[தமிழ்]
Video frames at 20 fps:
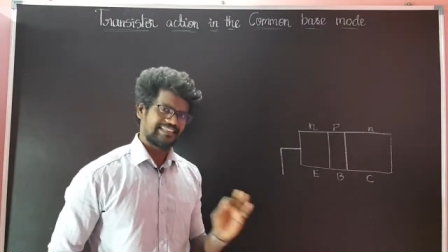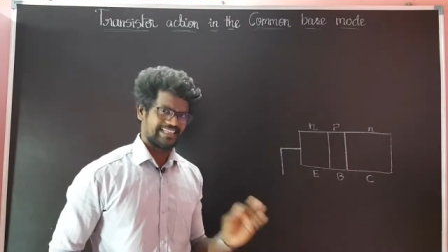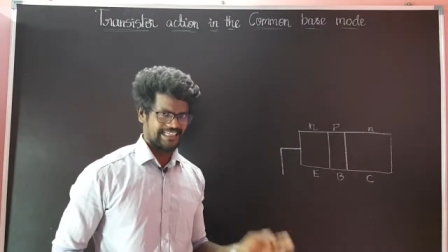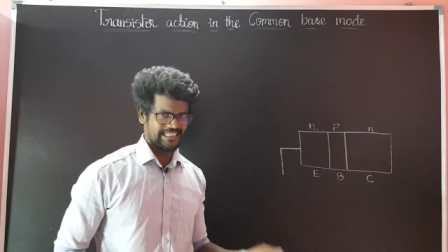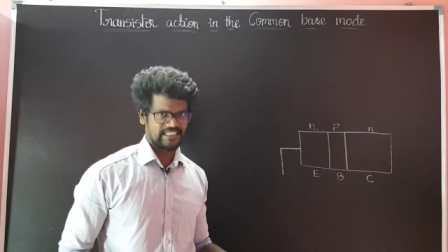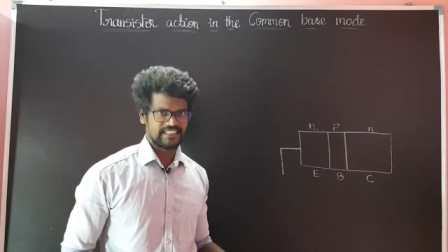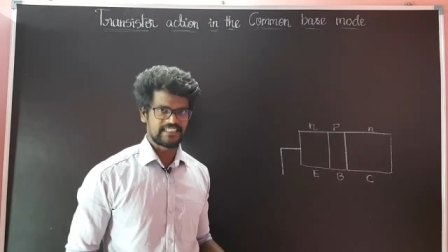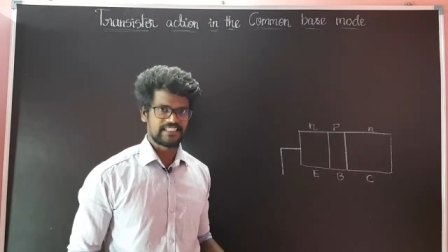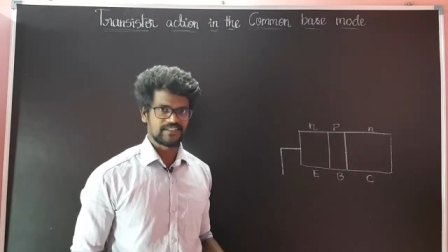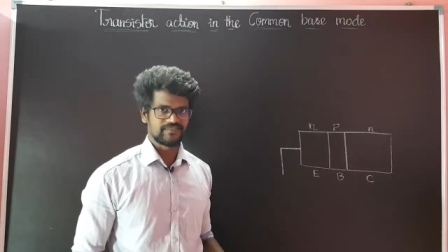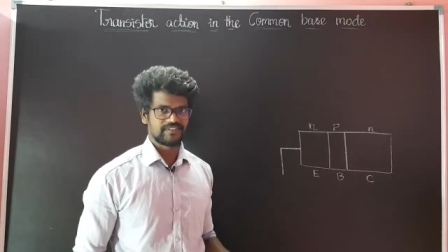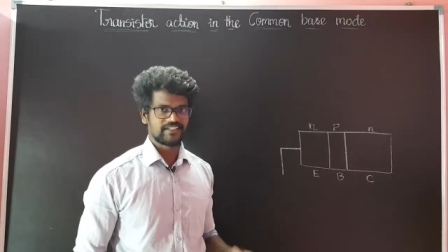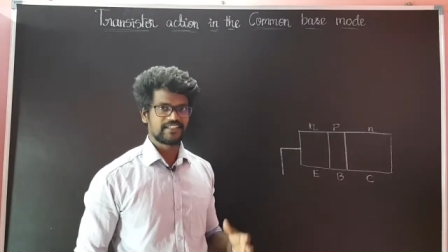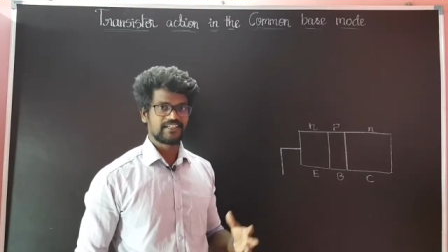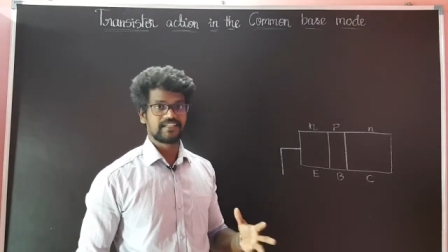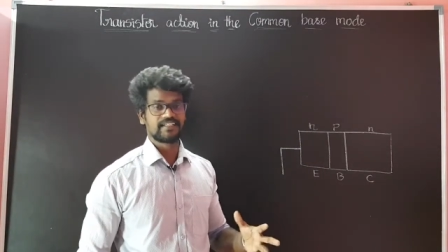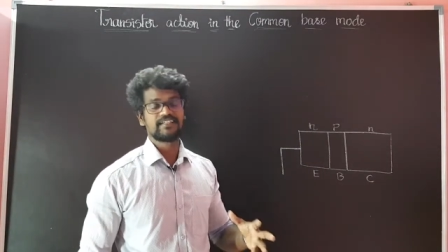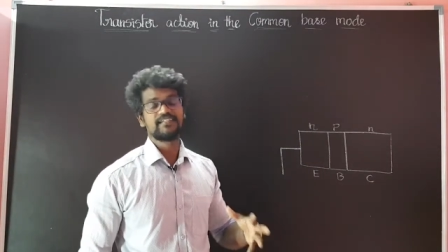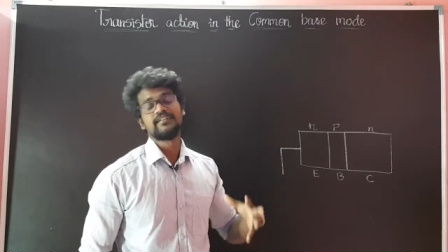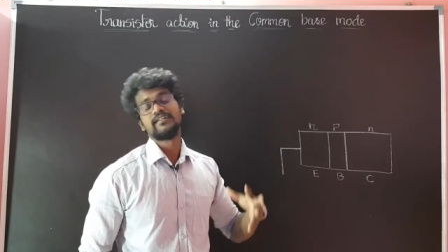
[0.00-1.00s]
நெகட்டிவ் தான்
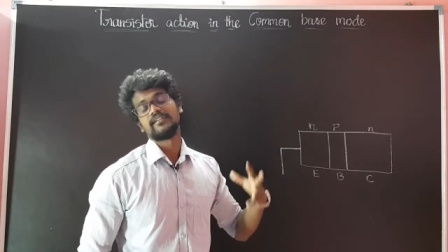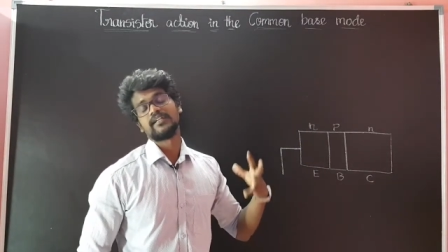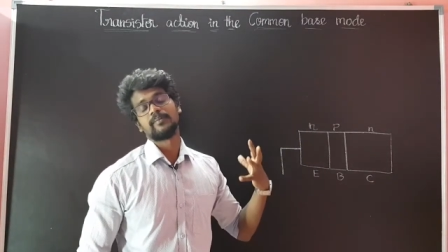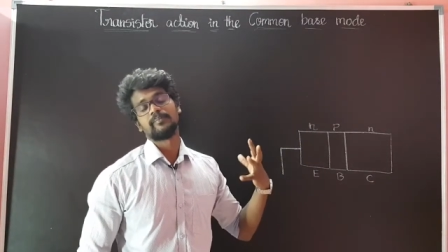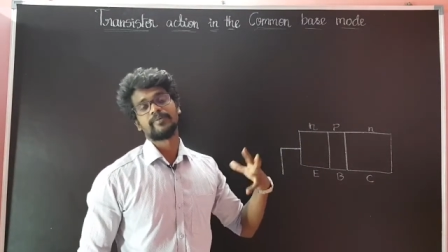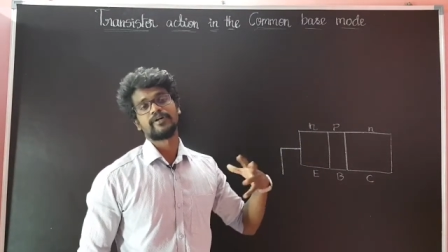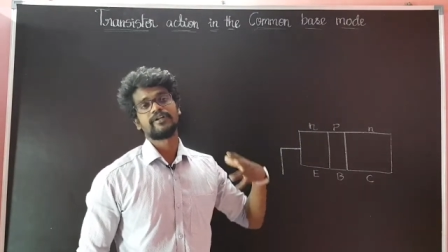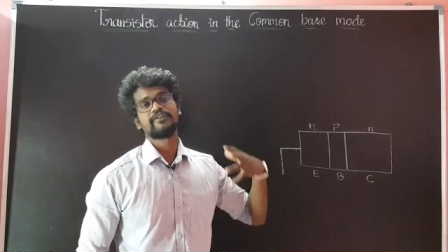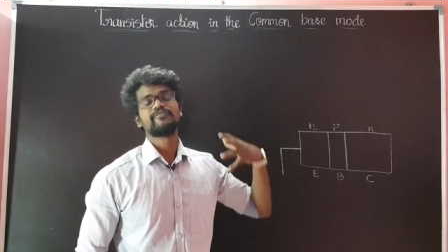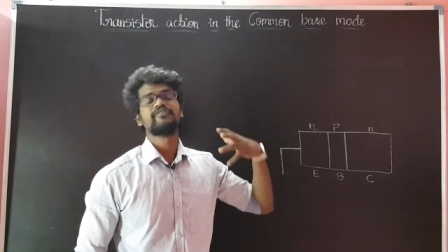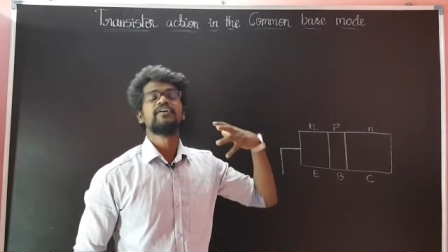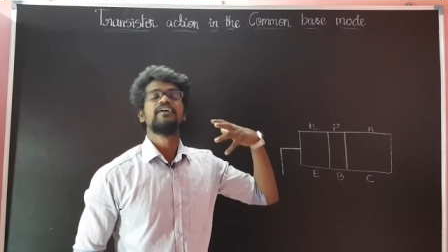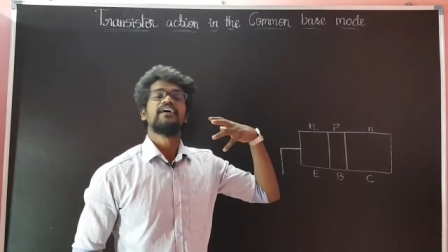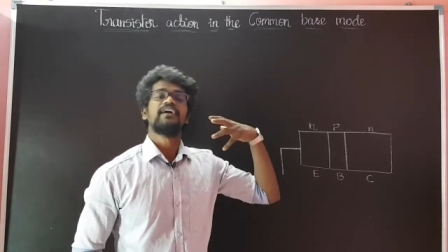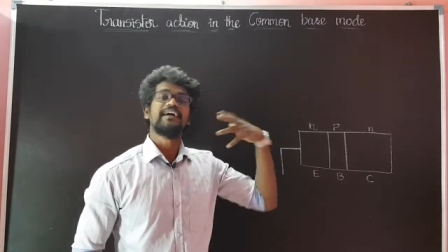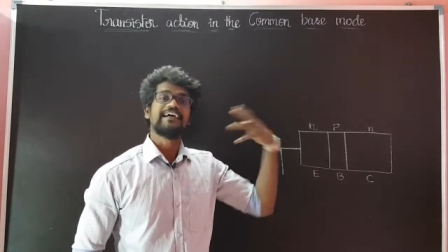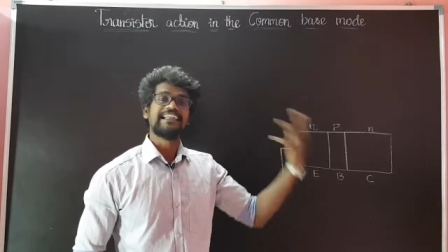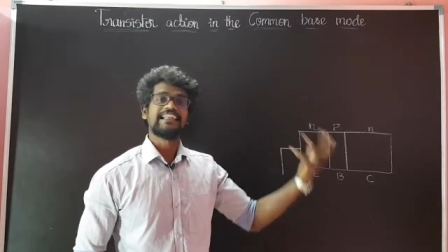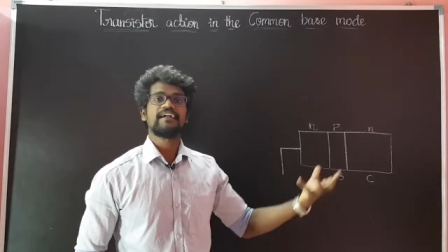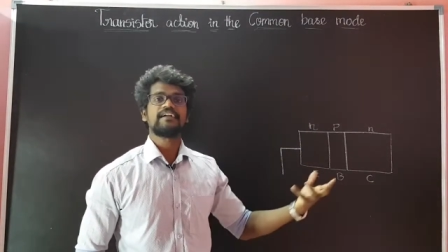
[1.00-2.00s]
ஏன்னா நம்பர் ஆஃப்
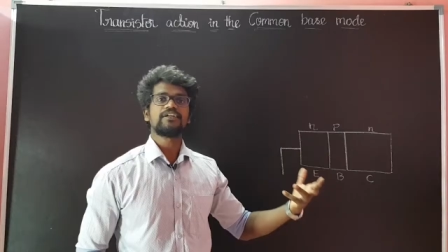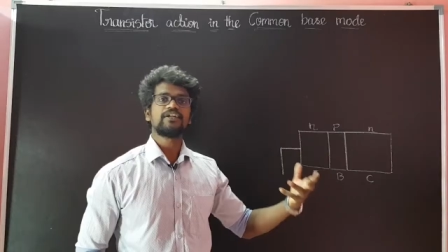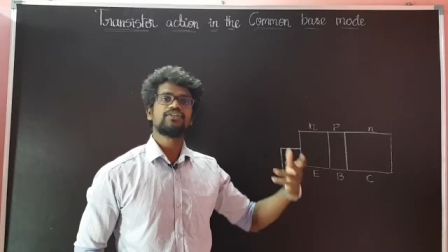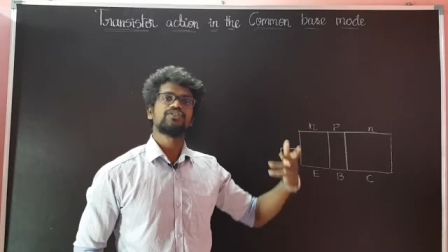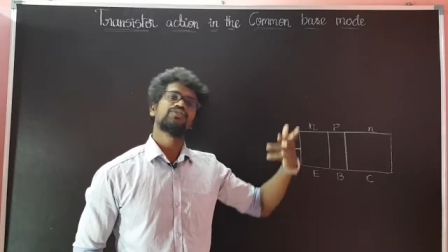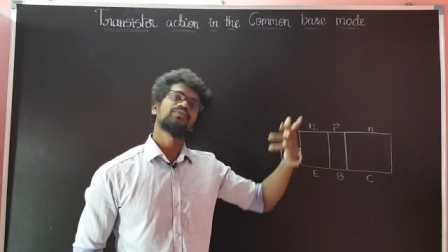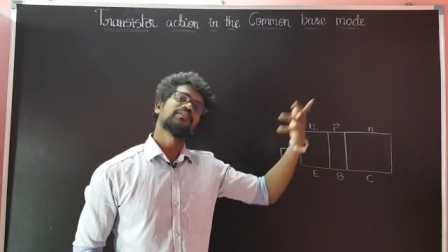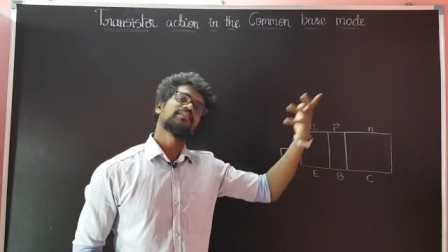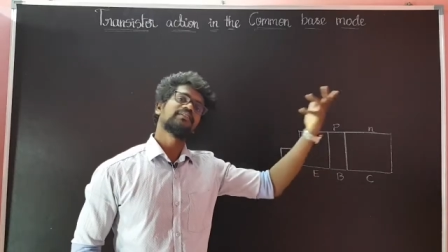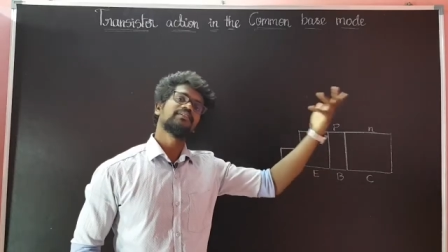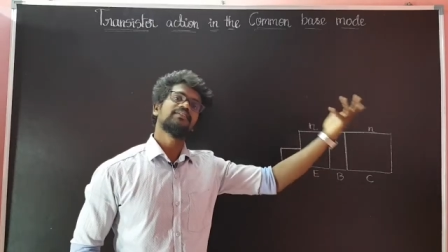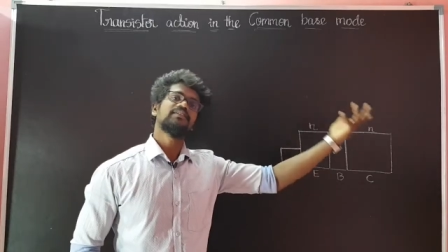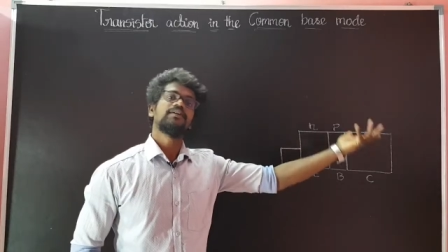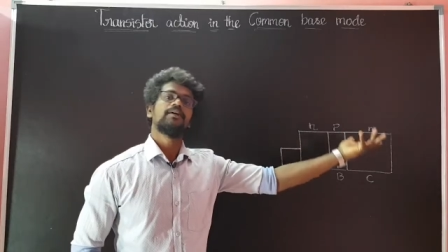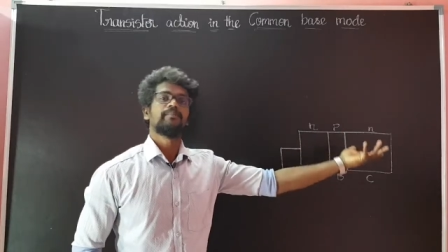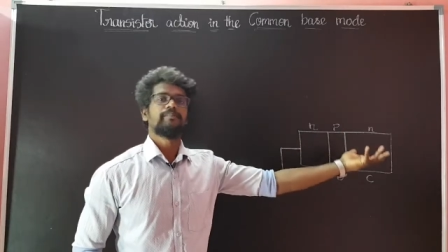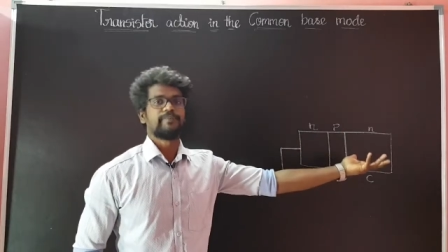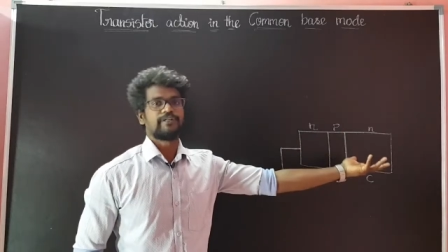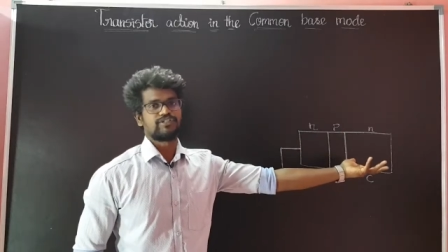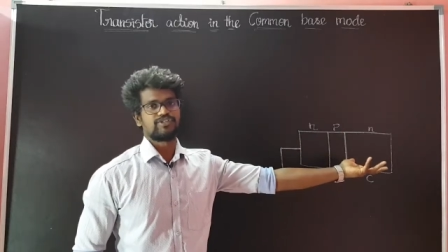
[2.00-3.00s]
எலக்ட்ரான்ஸ் வந்து
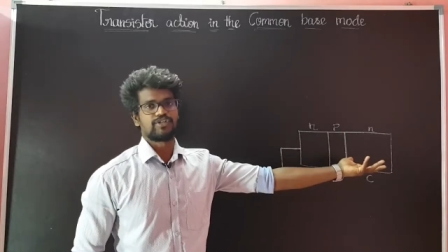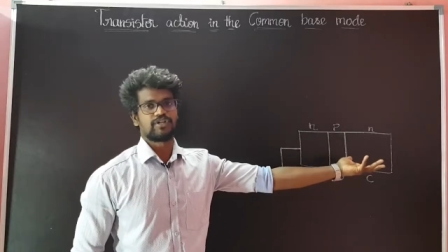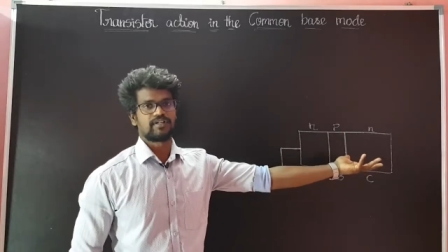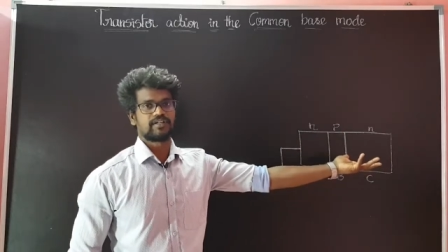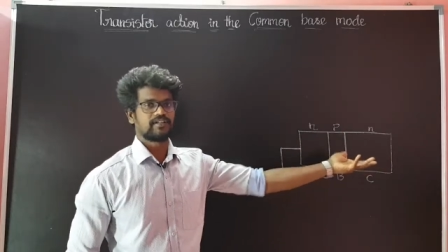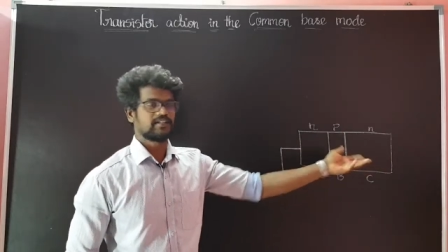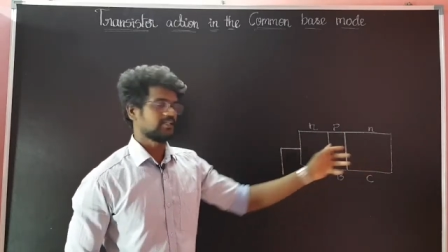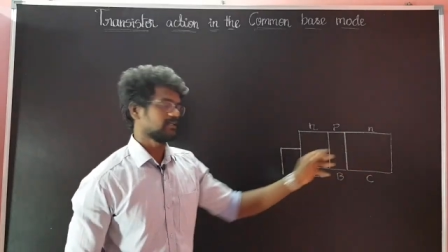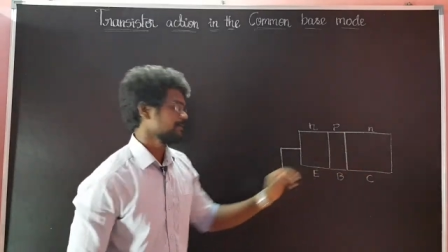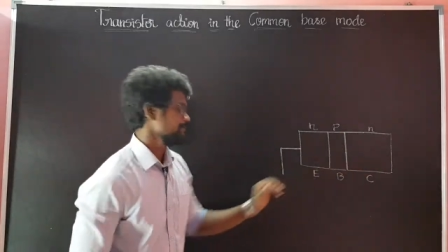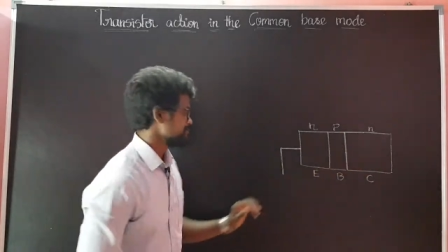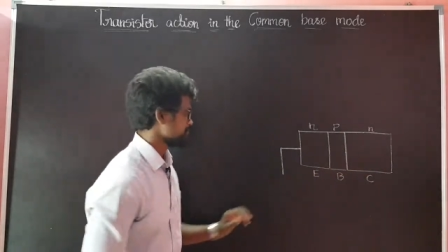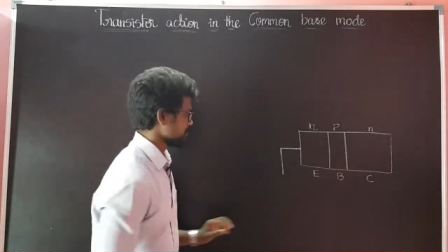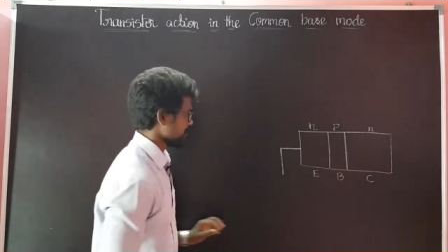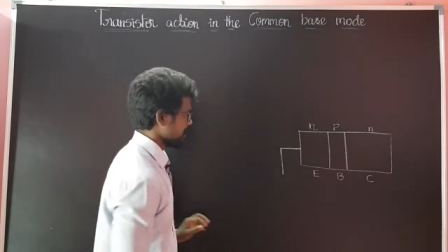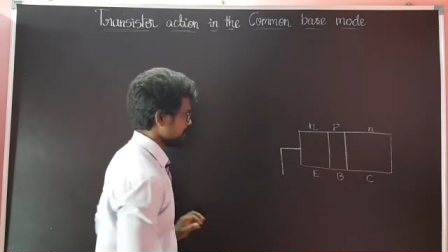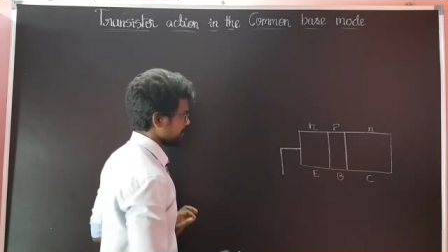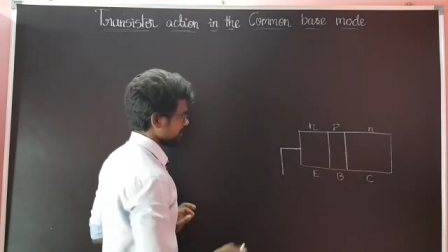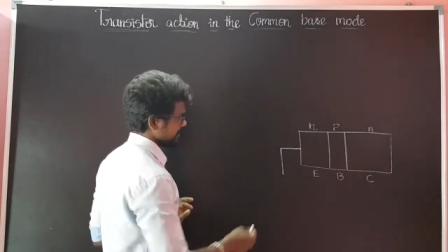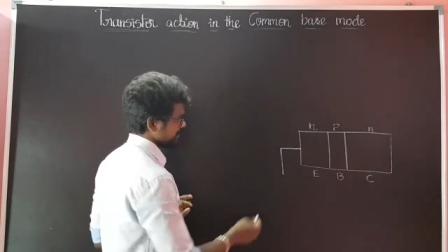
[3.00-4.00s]
மெஜாரிட்டி
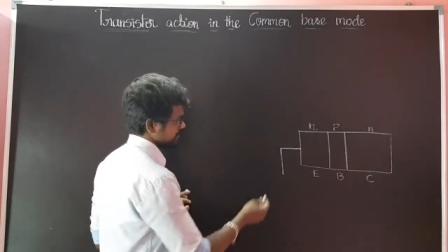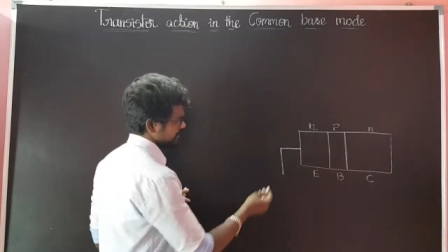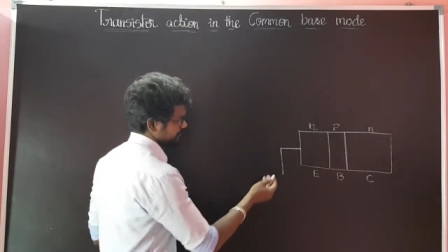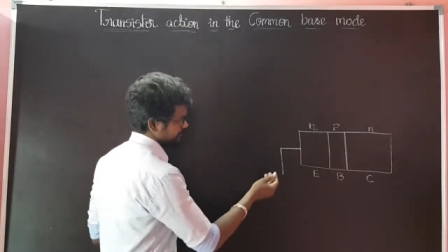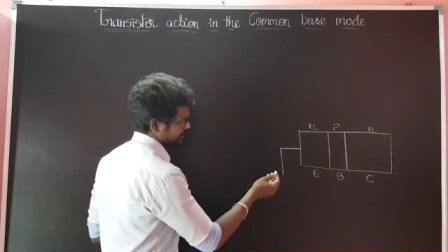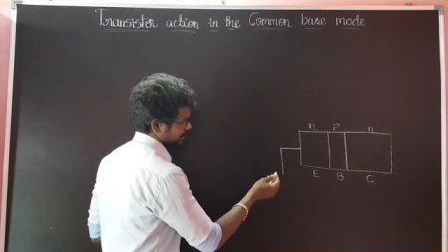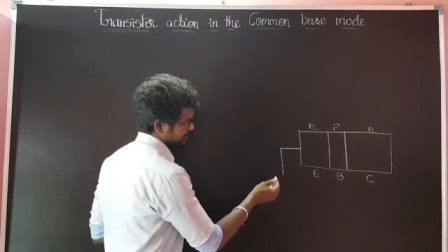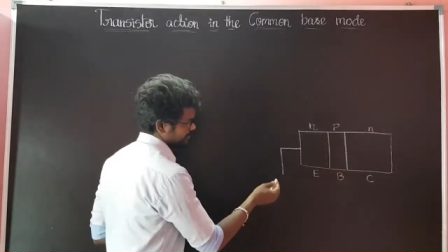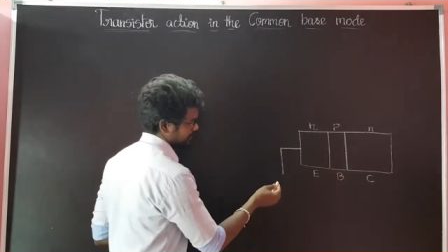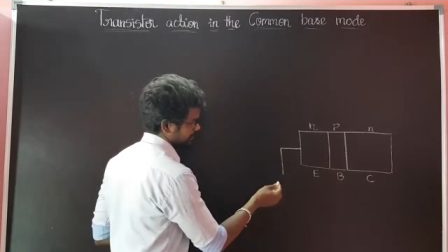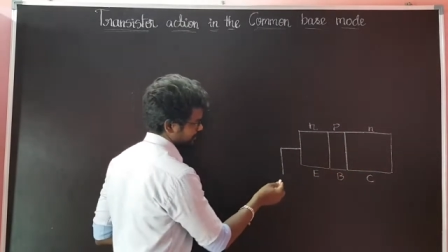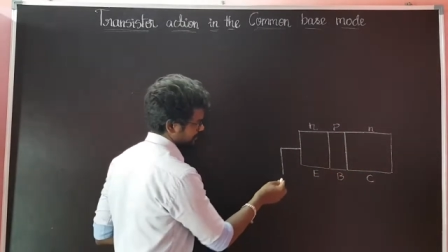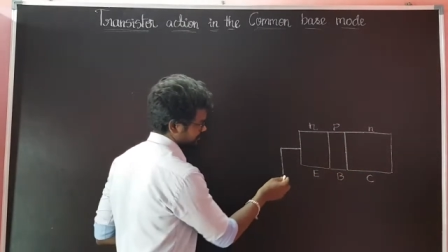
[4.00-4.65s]
அப்போ நான் இதை ஃபார்வர்ட்